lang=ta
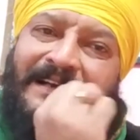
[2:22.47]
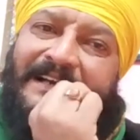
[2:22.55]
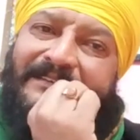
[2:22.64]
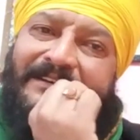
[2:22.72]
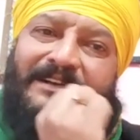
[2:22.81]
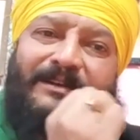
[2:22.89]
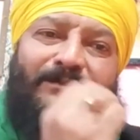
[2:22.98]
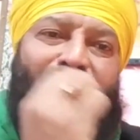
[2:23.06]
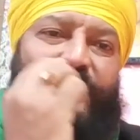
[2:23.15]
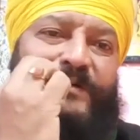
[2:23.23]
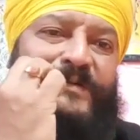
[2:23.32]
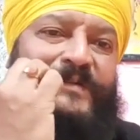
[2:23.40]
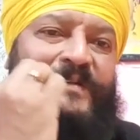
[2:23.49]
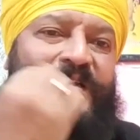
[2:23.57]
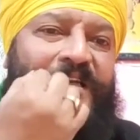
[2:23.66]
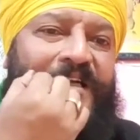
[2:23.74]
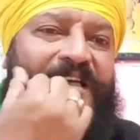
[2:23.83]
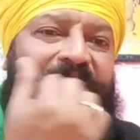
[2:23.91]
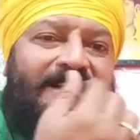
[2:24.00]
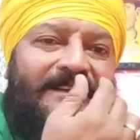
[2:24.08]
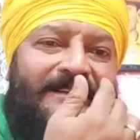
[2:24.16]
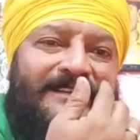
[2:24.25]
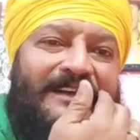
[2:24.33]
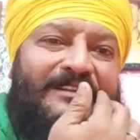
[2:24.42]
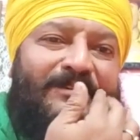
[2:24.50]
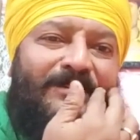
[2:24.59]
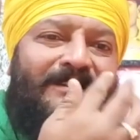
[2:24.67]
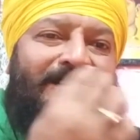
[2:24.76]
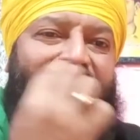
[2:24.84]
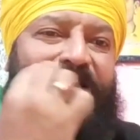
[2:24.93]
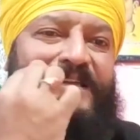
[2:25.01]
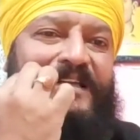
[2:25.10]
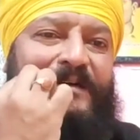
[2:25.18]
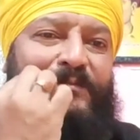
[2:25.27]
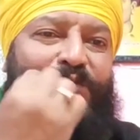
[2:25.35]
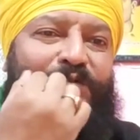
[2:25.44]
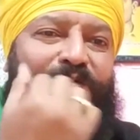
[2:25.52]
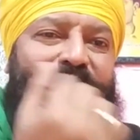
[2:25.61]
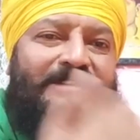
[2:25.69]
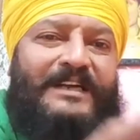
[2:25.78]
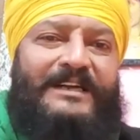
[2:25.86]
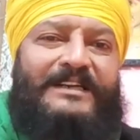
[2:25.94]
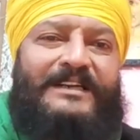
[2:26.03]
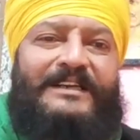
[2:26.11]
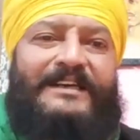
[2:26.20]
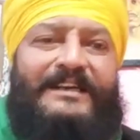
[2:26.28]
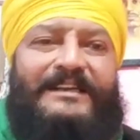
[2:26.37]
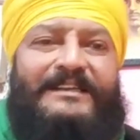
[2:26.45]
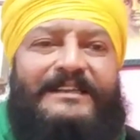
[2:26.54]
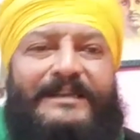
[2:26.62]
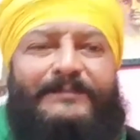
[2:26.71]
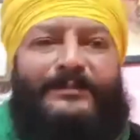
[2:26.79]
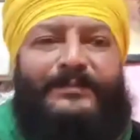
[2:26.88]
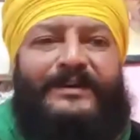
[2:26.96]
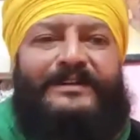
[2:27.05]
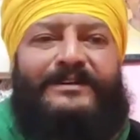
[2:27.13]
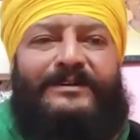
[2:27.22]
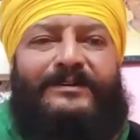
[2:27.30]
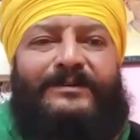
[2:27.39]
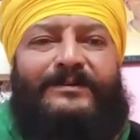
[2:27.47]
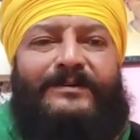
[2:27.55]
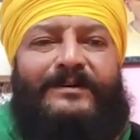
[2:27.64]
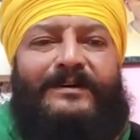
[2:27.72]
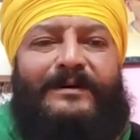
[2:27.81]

கைவிட்டோமோ இல்லை இது சந்தோஷத்தில் இந்த மூணு சட்டம் எங்களுக்கு திரும்பி பெற்றுட்டோம்